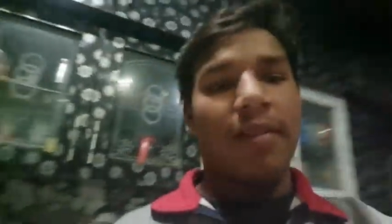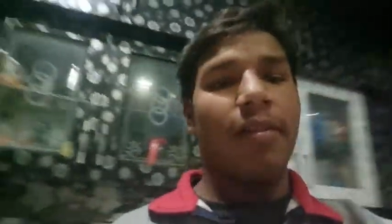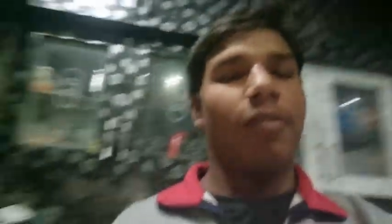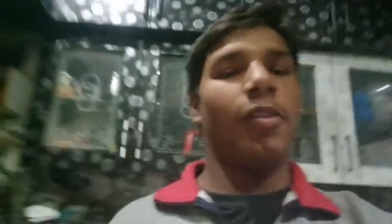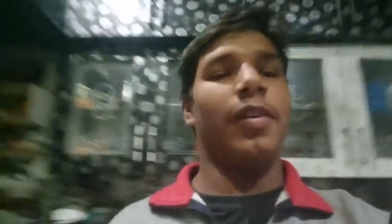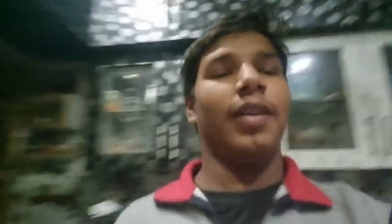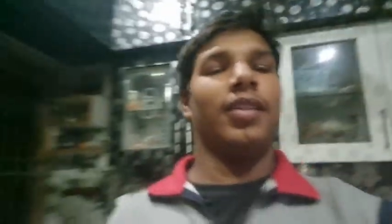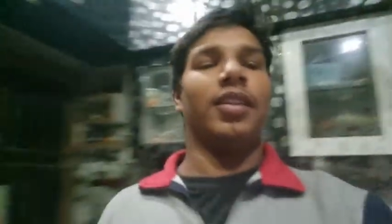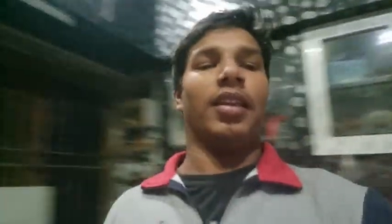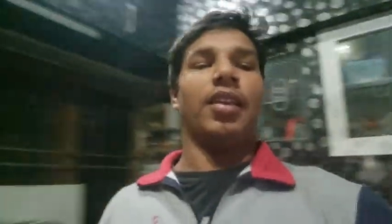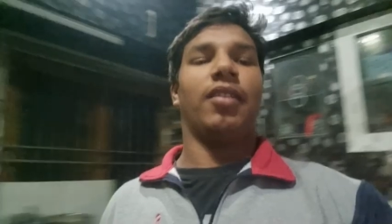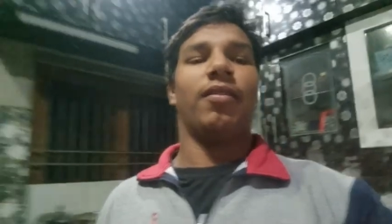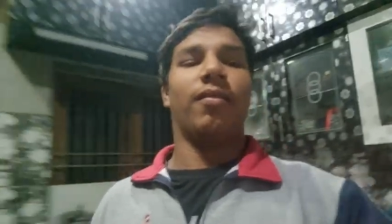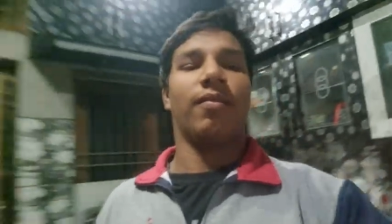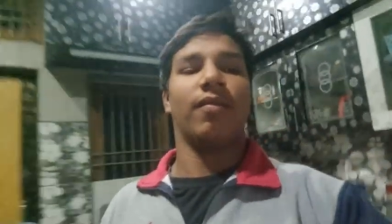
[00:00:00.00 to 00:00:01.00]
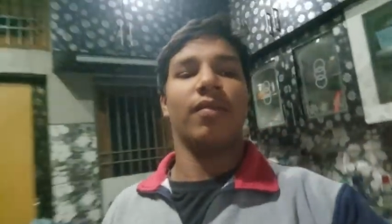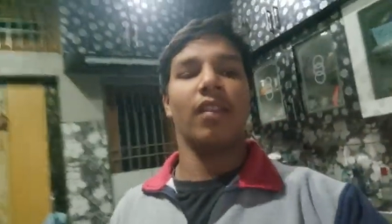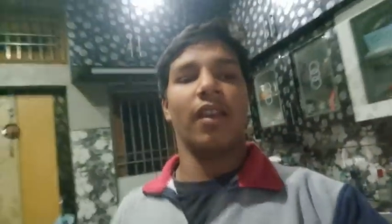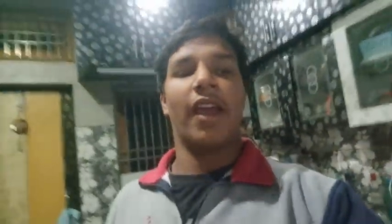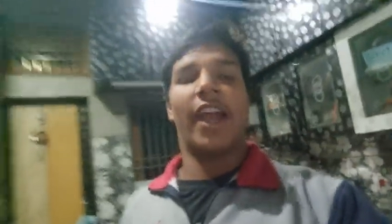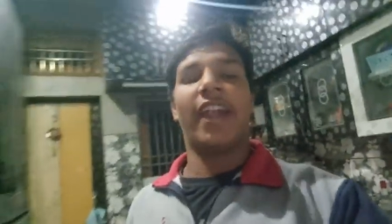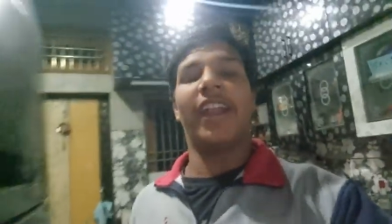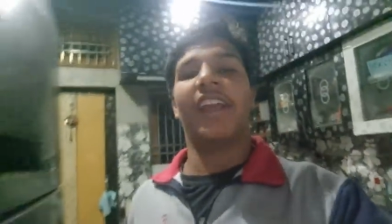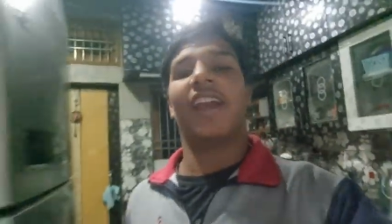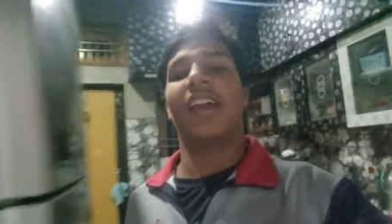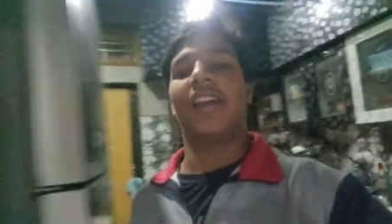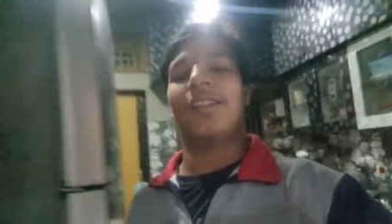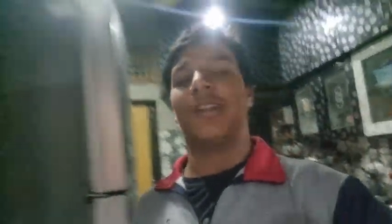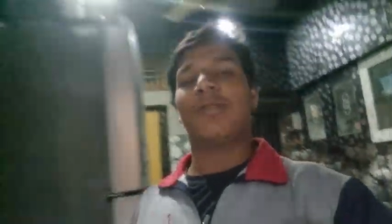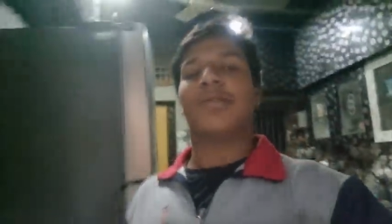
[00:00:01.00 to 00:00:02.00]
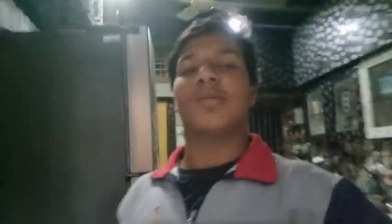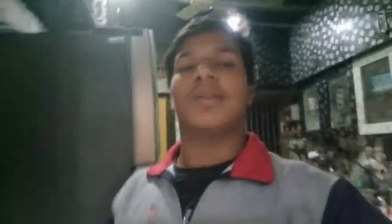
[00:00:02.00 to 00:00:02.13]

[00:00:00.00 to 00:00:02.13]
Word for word: कोई बात नहीं एडिटिंग कर लेता हूँ तब